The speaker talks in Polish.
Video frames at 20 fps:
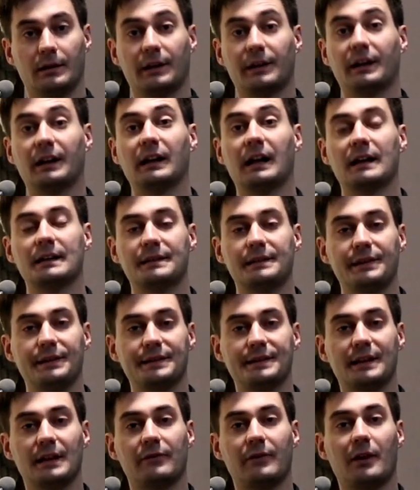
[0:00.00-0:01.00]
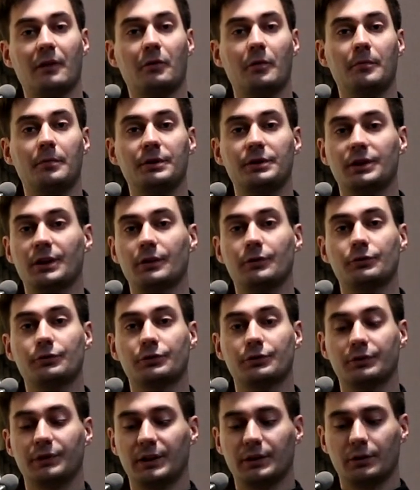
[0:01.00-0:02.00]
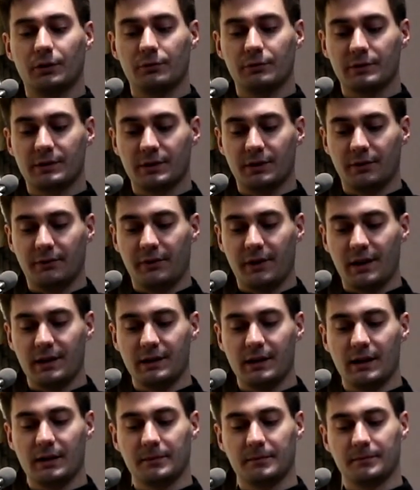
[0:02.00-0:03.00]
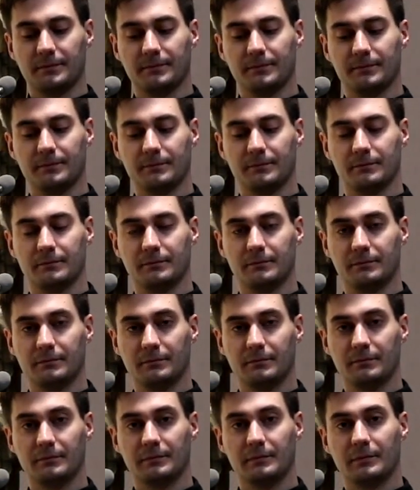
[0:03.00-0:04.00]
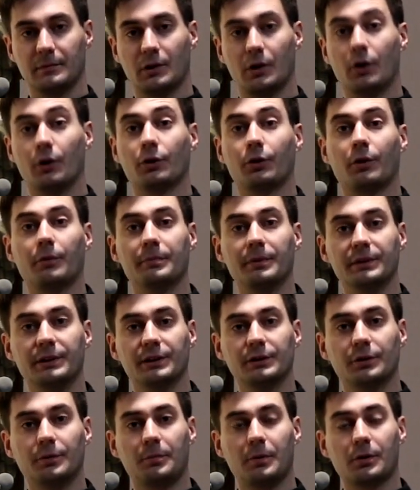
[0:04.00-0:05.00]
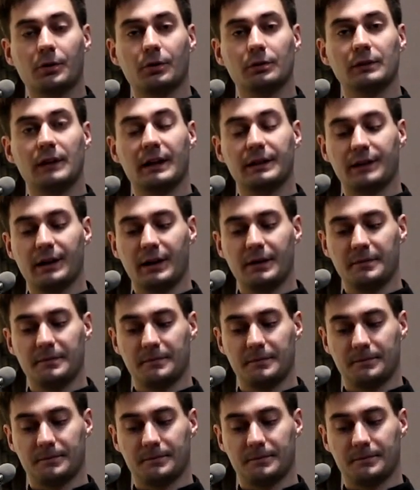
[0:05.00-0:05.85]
relacji zdawałoby się już nie do uzdrowienia, choroby nie do pokonania.